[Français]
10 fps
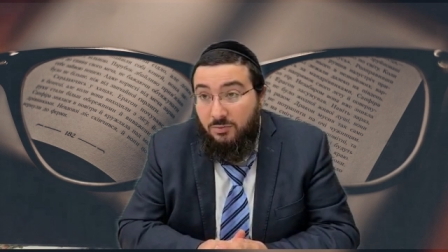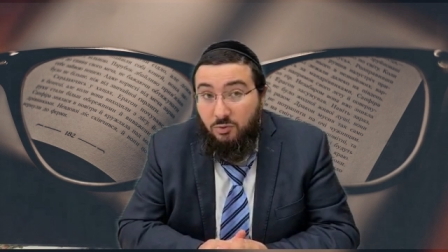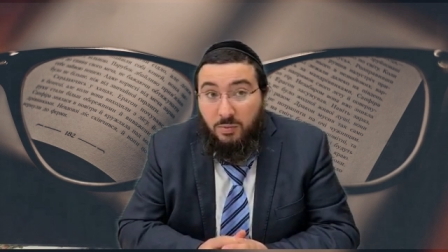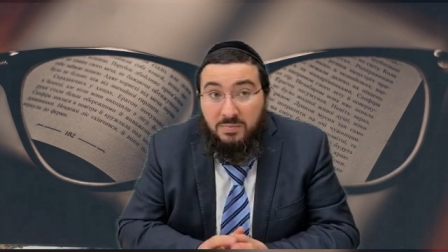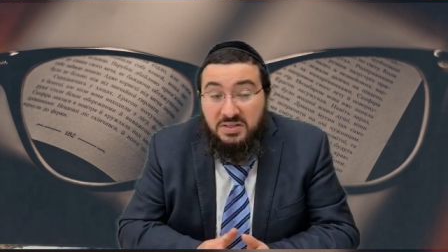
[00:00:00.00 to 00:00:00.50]
Donc,
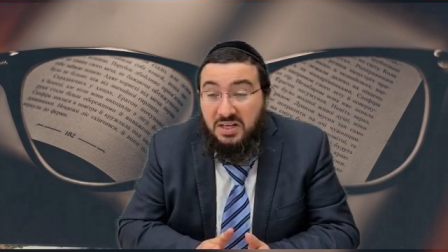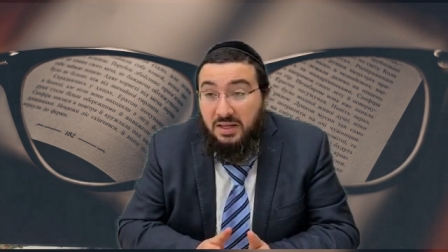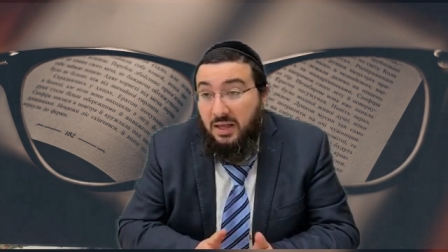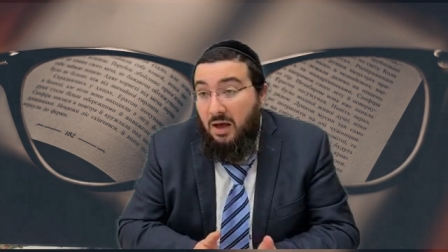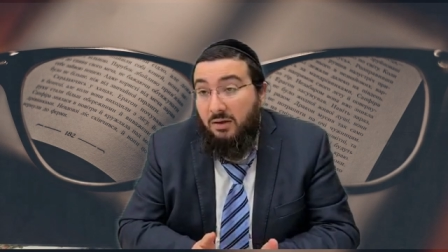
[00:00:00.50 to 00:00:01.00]
même s'il les
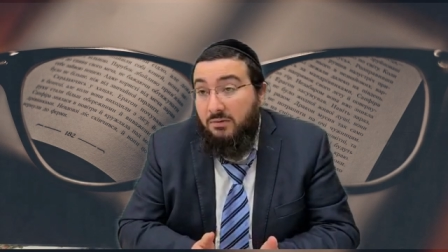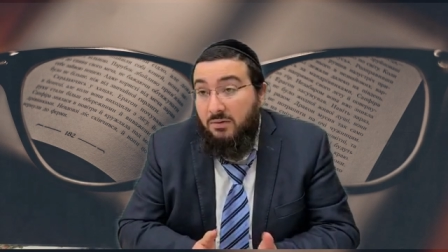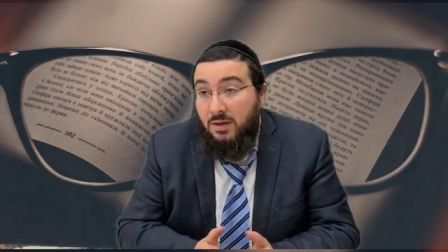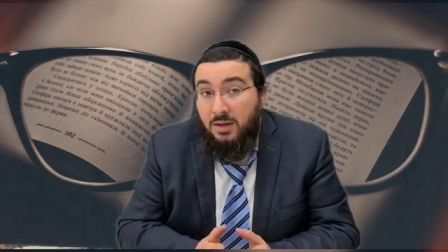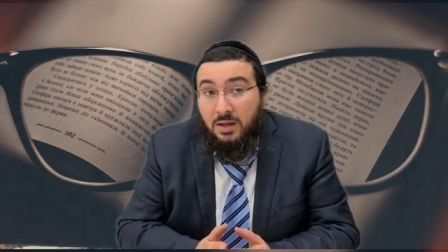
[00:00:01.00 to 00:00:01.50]
garde,
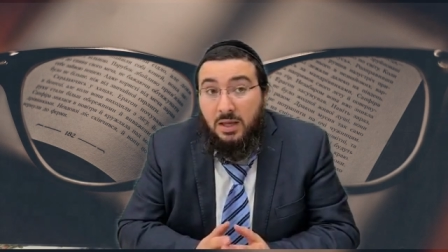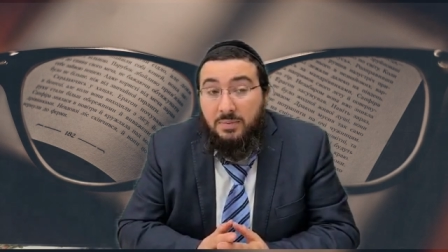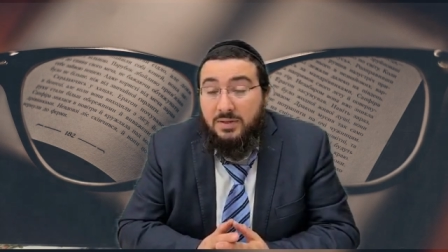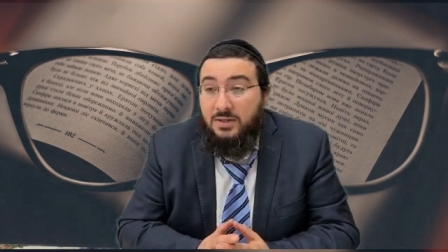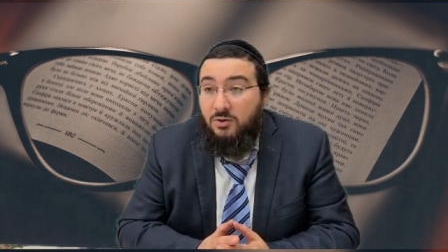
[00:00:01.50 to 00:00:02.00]
eh
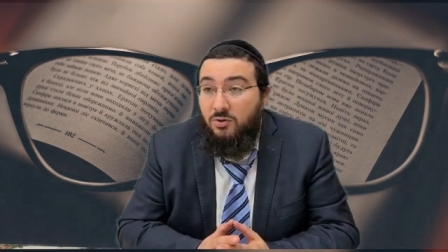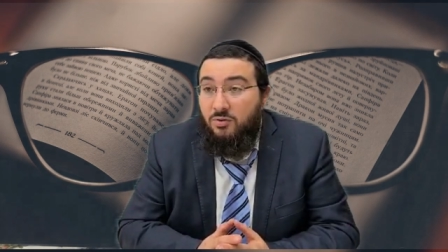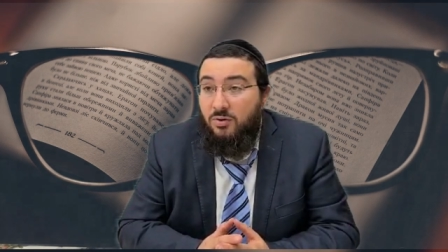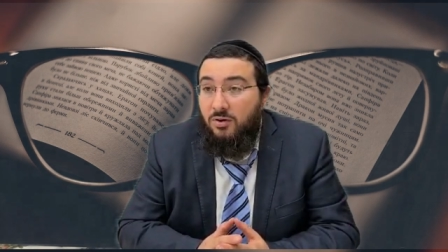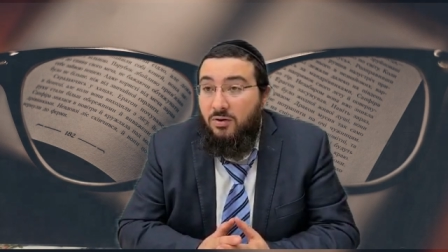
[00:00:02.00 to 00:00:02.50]
bien, c'est que
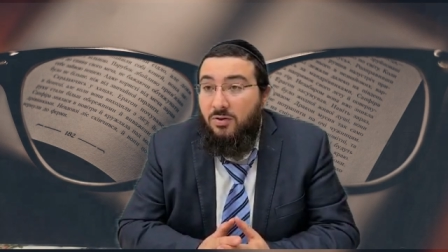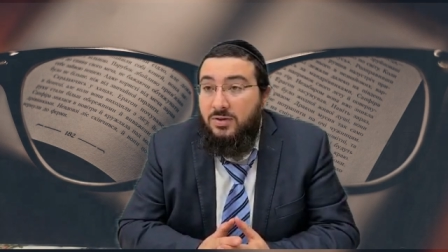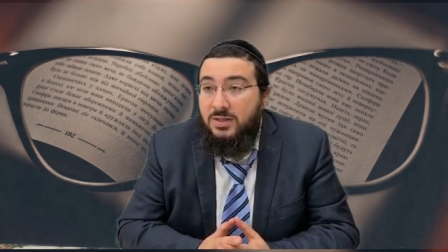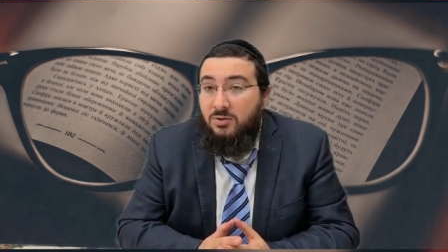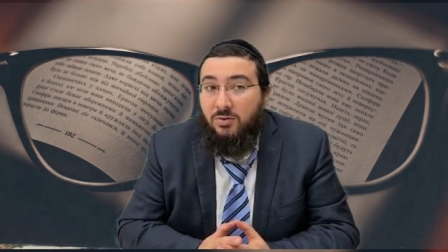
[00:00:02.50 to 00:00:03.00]
euh,
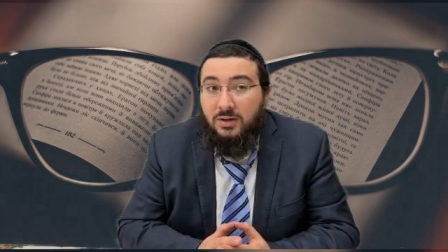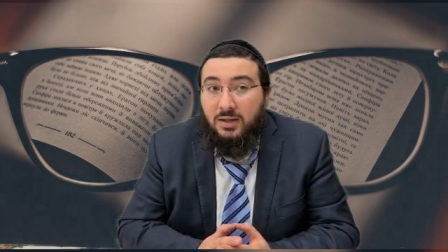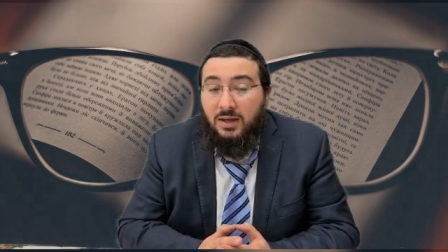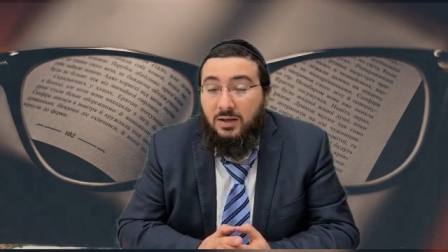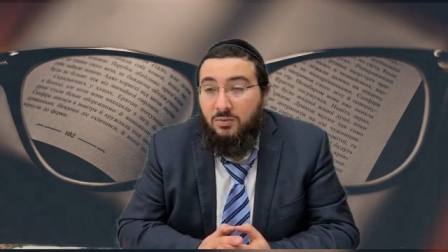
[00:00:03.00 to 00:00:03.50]

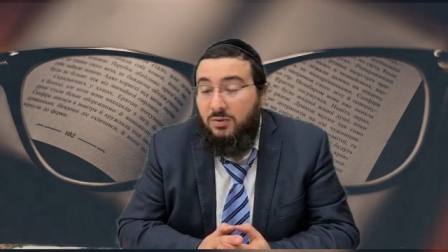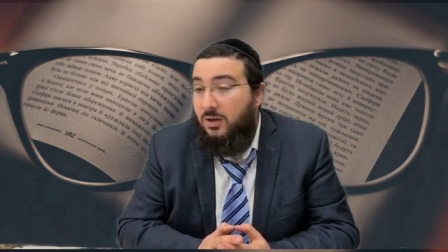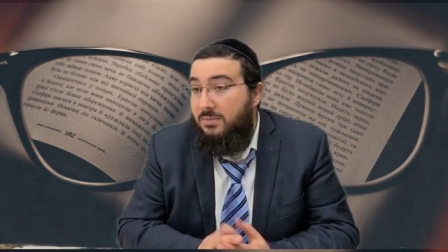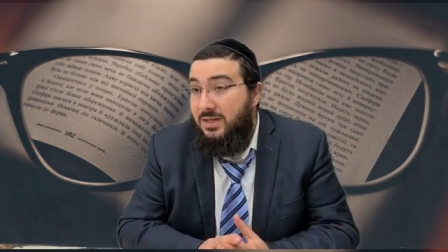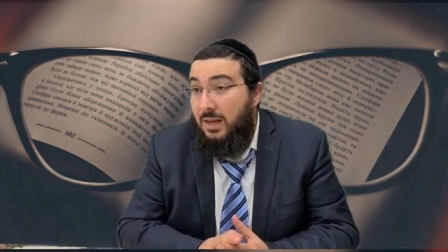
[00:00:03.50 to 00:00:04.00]
sécuritaire. Et donc,
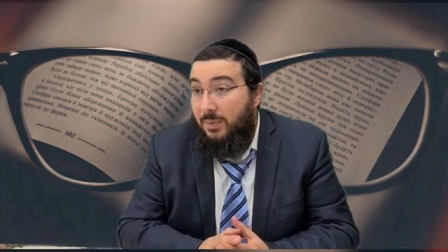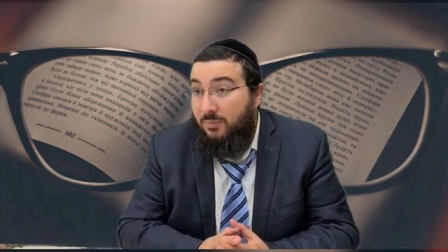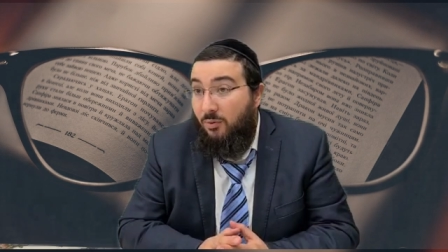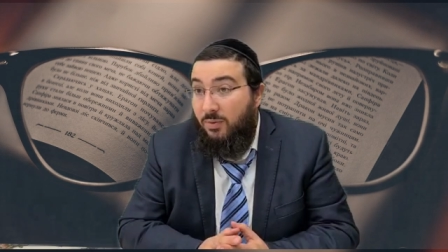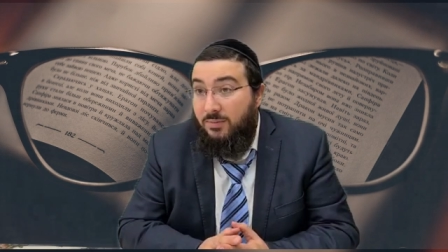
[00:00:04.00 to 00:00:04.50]
comme ça, il n'a pas de
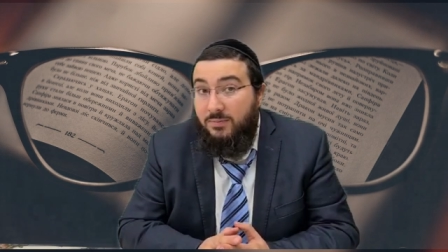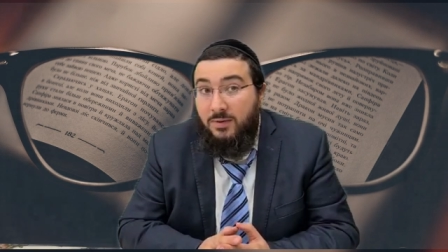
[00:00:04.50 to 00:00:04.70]
problème.